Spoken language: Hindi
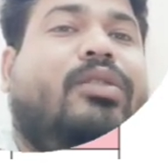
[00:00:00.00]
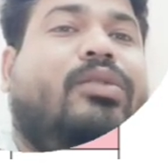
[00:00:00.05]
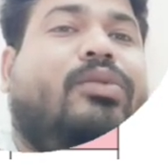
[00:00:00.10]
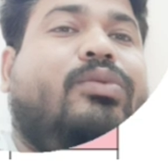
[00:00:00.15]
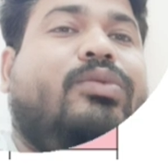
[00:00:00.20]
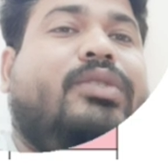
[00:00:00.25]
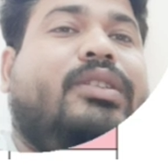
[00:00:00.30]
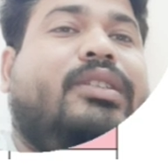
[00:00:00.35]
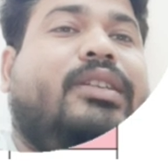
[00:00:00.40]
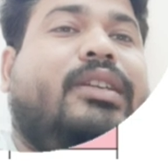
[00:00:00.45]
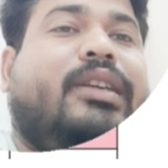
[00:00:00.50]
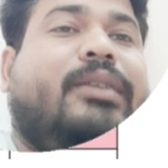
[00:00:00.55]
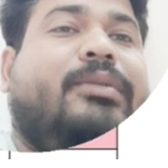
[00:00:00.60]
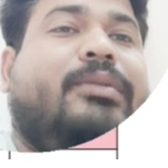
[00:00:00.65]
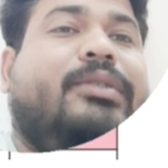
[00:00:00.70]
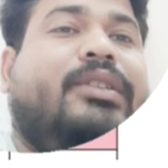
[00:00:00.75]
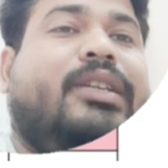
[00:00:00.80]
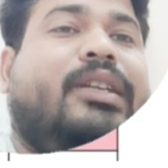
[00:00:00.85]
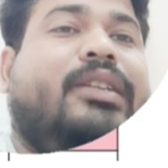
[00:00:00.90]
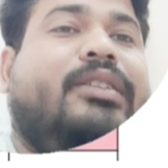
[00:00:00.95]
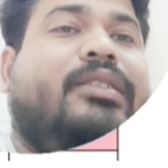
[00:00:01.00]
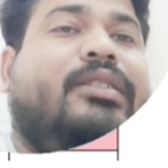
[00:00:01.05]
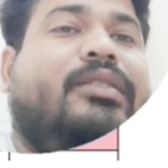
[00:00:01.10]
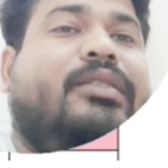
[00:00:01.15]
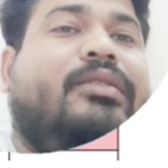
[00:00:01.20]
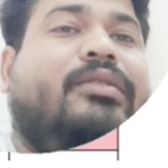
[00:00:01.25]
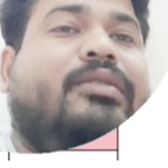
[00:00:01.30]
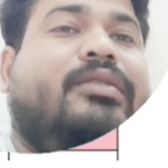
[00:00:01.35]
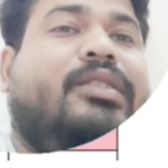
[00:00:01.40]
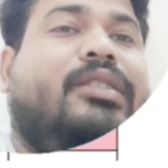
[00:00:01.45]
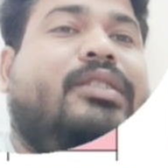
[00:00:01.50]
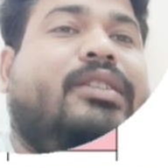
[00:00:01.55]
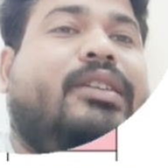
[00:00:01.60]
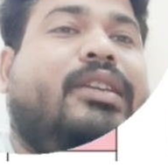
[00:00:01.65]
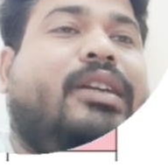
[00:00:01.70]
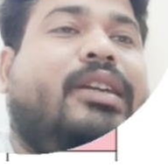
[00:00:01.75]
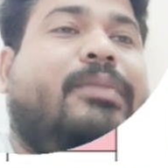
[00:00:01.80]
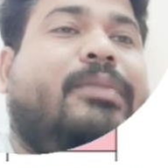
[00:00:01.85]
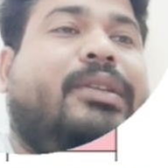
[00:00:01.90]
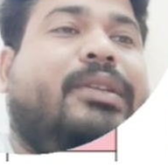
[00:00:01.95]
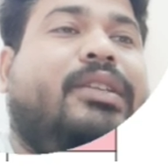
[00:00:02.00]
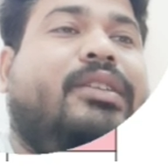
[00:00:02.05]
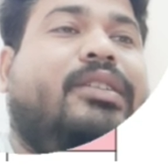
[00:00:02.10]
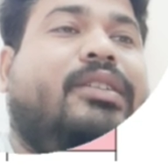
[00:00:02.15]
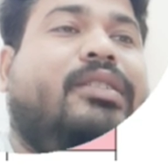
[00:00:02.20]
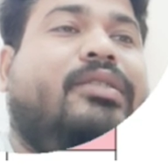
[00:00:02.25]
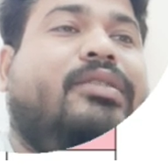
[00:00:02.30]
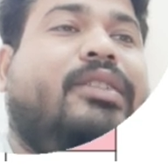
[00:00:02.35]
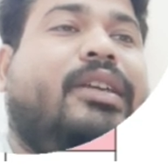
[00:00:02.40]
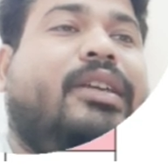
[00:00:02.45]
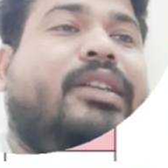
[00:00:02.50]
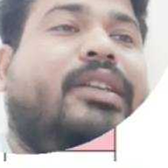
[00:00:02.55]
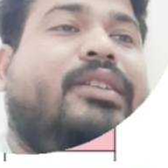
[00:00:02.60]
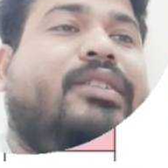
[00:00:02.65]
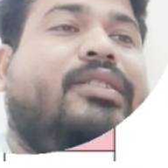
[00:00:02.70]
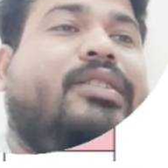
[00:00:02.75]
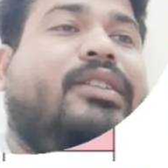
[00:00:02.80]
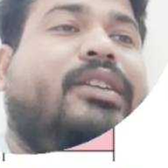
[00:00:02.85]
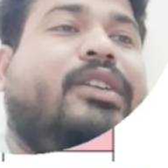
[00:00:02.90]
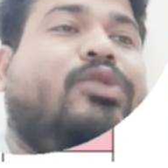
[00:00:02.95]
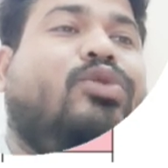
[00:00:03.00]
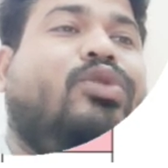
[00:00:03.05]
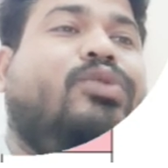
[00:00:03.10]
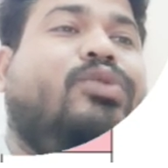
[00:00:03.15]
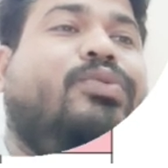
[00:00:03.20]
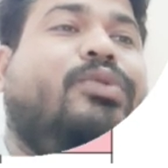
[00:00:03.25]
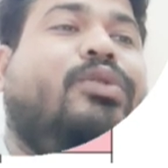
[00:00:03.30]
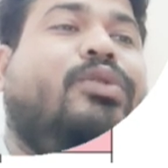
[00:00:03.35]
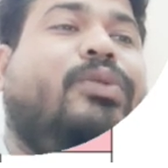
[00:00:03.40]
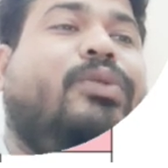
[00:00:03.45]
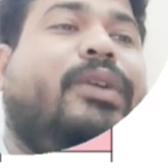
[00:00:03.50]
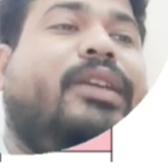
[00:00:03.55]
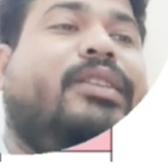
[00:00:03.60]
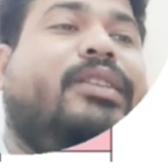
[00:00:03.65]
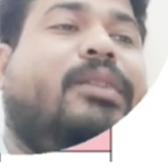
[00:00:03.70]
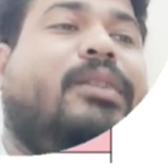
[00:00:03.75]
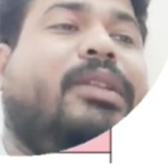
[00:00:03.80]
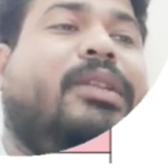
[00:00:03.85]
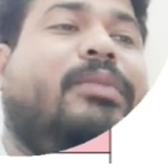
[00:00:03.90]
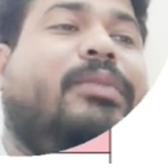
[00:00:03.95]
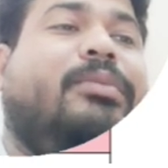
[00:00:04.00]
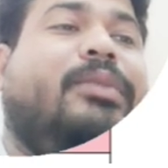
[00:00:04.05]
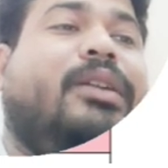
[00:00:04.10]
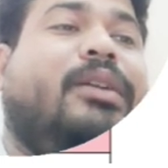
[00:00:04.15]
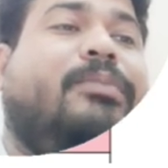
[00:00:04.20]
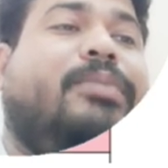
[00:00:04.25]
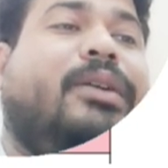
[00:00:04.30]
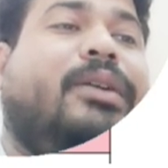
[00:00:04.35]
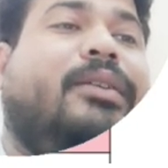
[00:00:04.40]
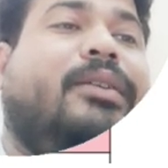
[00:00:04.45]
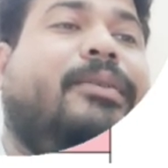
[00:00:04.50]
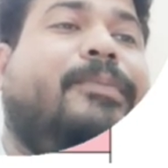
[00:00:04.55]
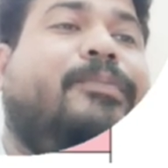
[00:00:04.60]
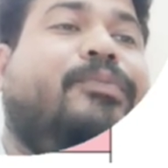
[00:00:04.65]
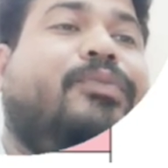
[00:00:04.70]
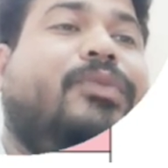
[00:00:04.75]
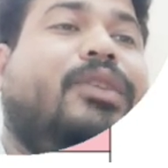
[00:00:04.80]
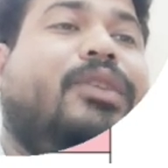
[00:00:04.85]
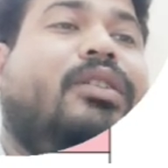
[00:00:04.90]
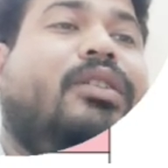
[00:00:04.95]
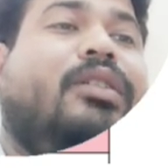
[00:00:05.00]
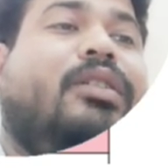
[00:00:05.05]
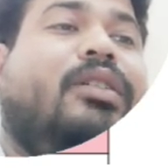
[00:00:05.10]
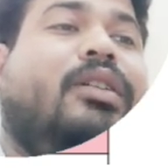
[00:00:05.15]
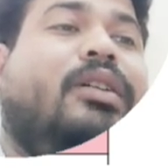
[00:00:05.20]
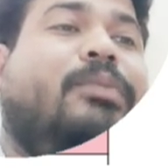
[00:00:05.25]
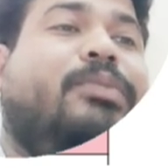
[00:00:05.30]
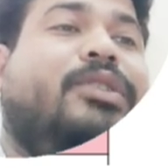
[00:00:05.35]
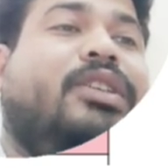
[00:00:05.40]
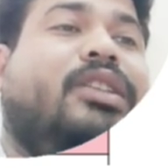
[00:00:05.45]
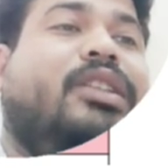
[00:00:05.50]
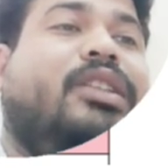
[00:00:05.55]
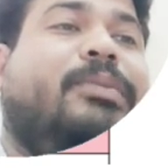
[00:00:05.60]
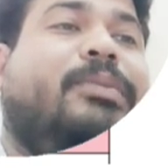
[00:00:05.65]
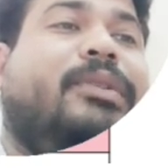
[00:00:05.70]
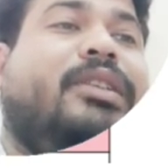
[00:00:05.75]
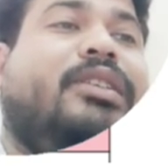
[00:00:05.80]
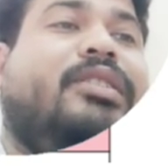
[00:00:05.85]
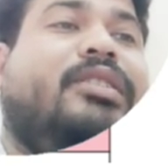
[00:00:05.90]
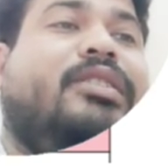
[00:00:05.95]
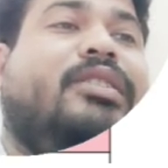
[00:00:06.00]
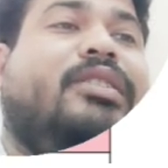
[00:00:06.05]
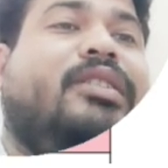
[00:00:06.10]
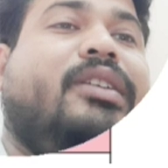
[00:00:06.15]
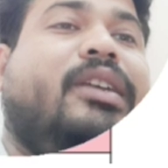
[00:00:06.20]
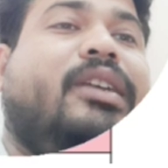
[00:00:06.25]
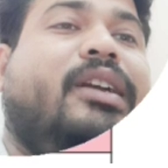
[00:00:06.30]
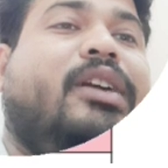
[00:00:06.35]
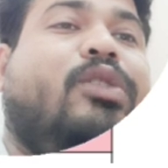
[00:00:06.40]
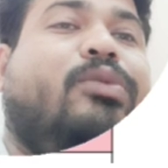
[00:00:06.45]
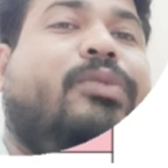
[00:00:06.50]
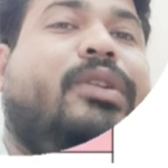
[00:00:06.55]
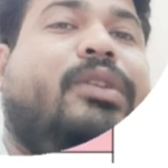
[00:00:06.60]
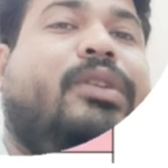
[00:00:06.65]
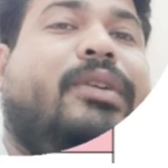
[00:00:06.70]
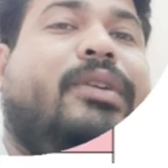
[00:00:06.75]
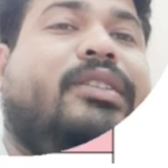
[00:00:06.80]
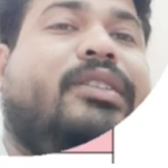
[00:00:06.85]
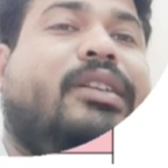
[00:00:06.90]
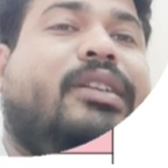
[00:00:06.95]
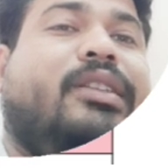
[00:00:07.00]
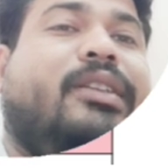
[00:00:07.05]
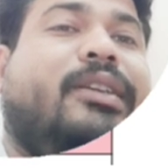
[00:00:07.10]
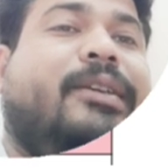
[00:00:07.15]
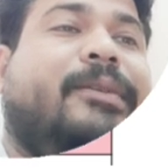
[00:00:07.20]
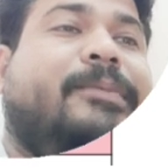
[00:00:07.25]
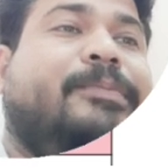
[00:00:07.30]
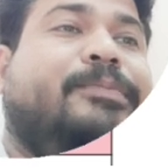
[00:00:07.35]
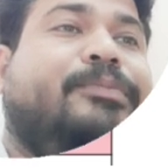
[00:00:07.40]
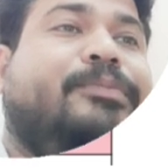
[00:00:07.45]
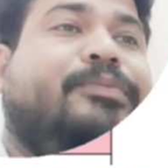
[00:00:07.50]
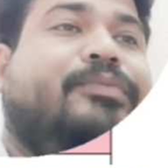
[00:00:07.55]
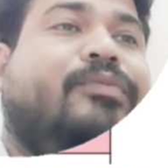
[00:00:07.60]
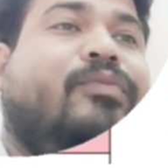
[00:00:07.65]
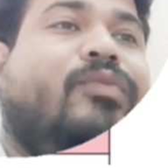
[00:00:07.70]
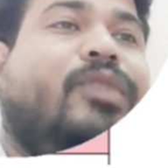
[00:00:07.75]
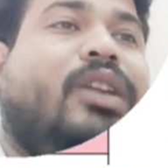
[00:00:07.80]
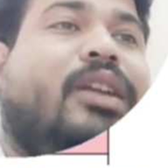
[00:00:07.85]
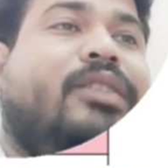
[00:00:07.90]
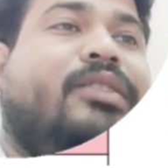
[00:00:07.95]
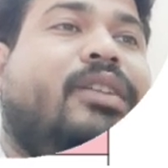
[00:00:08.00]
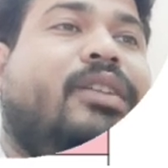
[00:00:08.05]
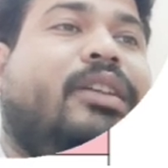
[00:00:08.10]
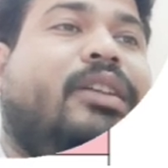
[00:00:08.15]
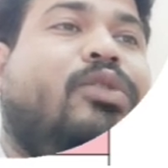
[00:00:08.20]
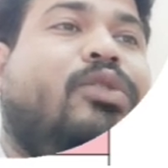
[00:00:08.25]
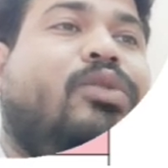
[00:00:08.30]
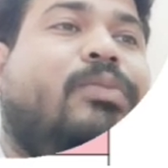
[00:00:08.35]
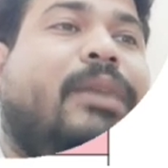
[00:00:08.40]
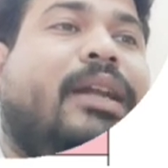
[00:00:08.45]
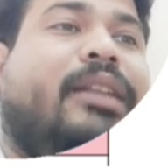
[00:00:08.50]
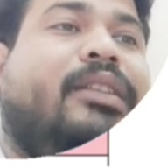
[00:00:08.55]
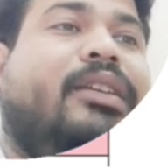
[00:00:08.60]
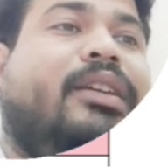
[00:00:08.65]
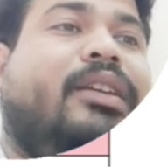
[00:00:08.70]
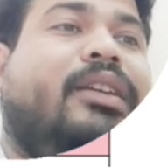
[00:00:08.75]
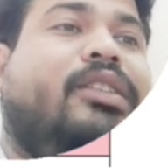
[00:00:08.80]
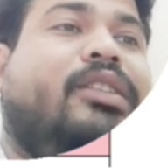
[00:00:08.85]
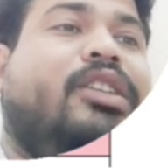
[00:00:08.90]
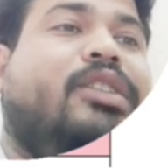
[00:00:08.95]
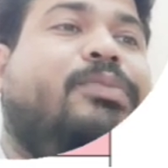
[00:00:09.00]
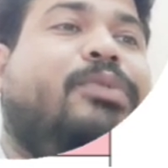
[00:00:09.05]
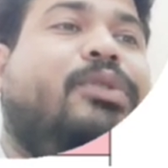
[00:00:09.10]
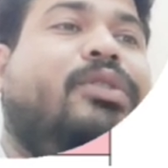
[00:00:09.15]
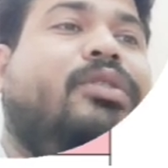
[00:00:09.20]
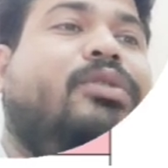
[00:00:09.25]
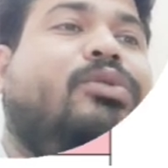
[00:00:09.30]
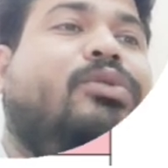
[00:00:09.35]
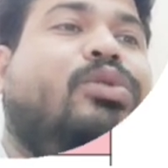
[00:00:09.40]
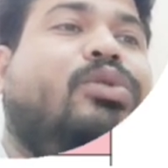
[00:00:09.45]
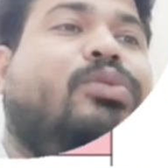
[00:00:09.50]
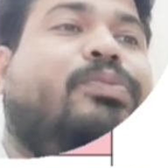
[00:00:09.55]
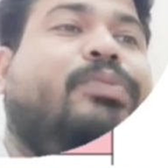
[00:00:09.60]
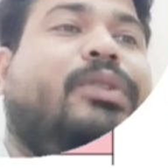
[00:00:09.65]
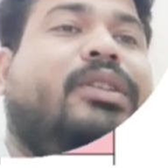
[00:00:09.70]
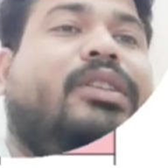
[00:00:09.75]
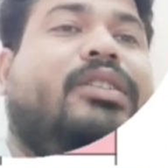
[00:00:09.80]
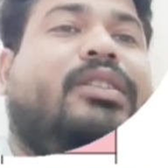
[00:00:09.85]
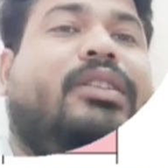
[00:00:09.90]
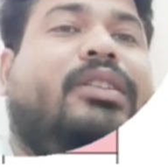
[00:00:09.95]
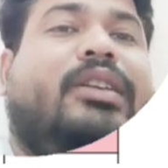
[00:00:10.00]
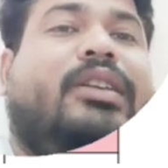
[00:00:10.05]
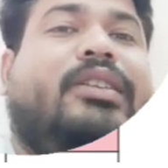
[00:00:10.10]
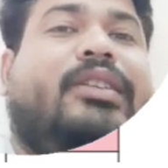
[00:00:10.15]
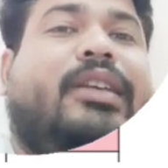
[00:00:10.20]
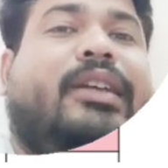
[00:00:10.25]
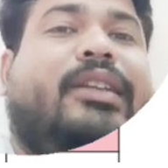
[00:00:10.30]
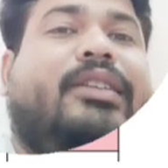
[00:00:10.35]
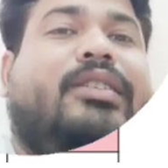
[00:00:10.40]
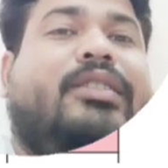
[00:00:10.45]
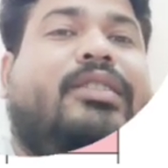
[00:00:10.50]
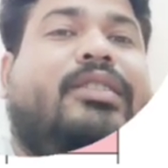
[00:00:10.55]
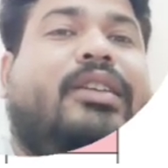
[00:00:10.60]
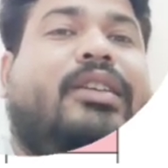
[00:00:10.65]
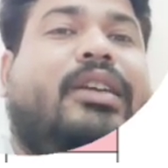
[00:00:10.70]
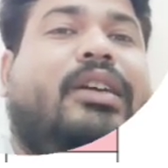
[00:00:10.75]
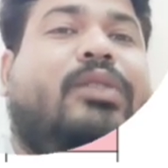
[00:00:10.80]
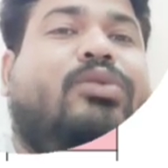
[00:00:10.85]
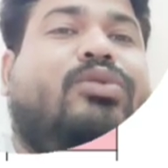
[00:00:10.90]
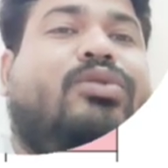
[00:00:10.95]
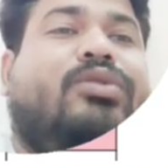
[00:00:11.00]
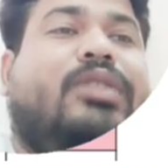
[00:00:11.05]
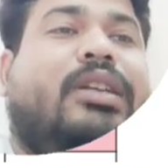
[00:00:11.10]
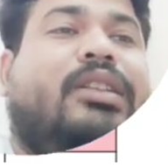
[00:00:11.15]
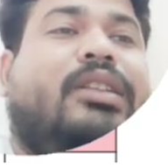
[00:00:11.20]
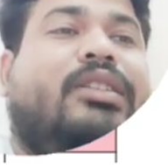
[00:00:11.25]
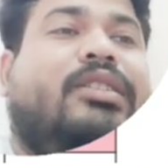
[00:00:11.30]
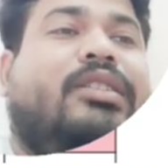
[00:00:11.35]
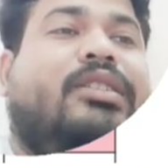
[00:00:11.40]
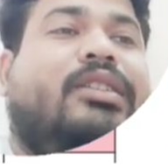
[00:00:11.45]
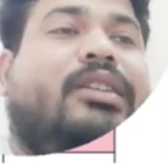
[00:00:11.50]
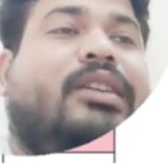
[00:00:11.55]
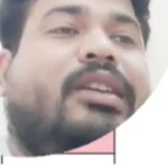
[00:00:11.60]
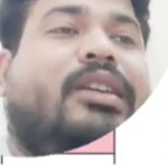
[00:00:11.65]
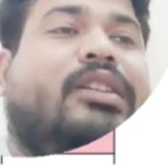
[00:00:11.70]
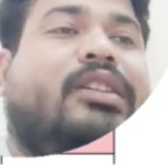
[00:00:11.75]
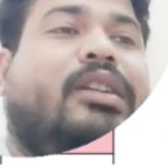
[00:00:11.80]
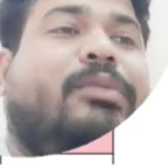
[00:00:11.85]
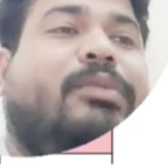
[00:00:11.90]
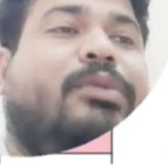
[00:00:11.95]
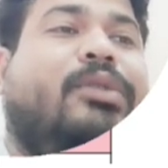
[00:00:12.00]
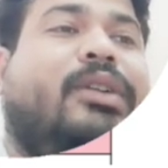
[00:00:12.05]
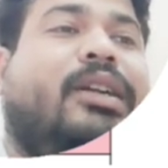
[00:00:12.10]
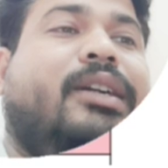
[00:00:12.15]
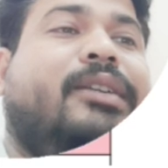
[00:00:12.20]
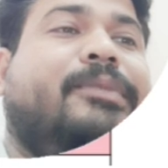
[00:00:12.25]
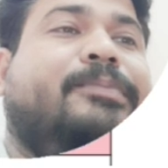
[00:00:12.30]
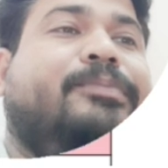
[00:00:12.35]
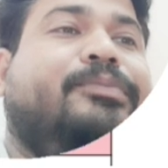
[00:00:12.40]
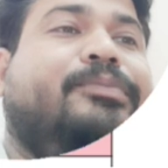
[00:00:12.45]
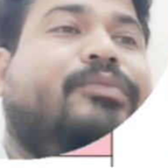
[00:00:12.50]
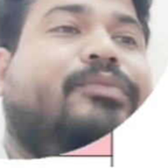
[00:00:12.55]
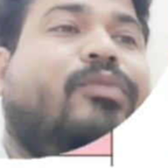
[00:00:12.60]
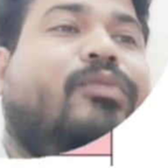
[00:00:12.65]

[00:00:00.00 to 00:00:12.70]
और कुल जनसंख्या में शहरी जन जनसंख्या का प्रतिशत शहरी जनसंख्या चौबीस पॉइंट नौ है इसका मतलब लगभग पचहत्तर प्रतिशत जनसंख्या गाँव में निवास करती है राजस्थान की और भारत की इकतीस पॉइंट दो प्रतिशत ये शहरी जनसंख्या अनुसूचित जाति जनसंख्या सत्रह पॉइंट आठ